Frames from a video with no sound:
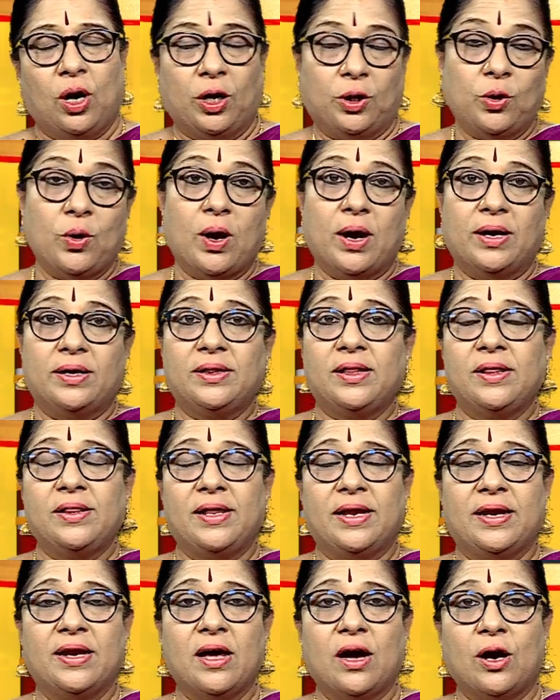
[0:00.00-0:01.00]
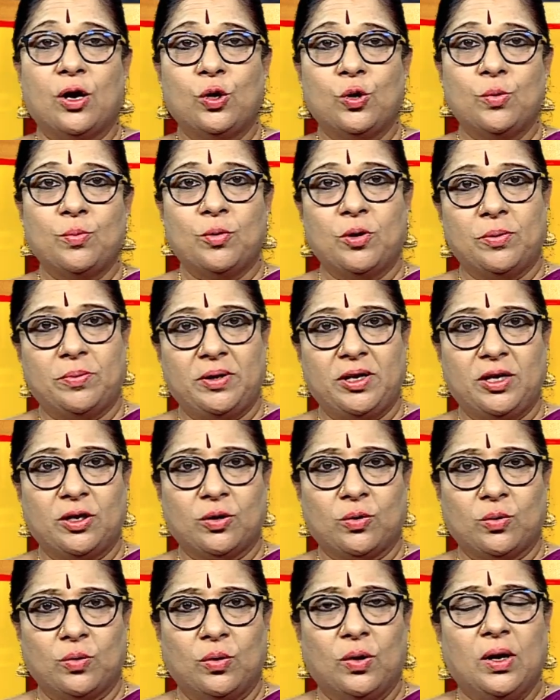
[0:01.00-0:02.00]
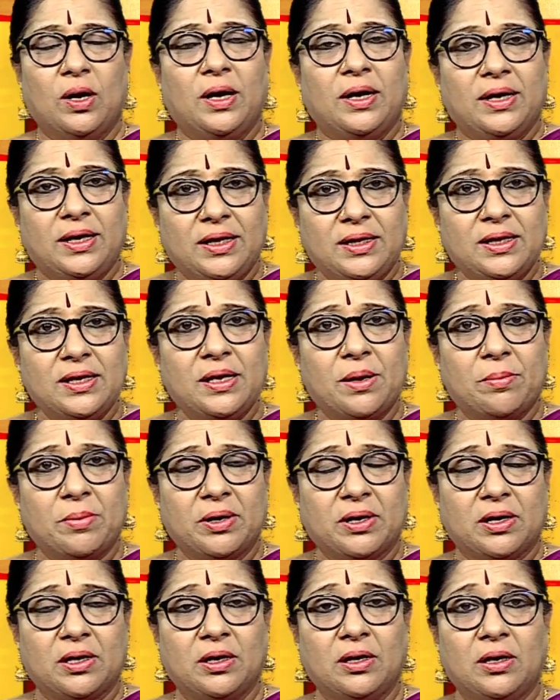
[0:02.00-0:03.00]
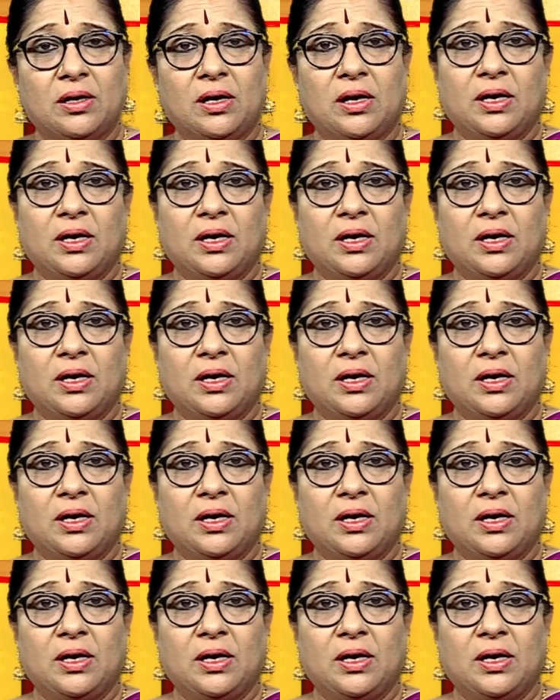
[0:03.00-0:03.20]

ஐயோ அடுத்தது என்ன ஆகுமோ அப்படின்னு இருக்கும் இது நமக்கு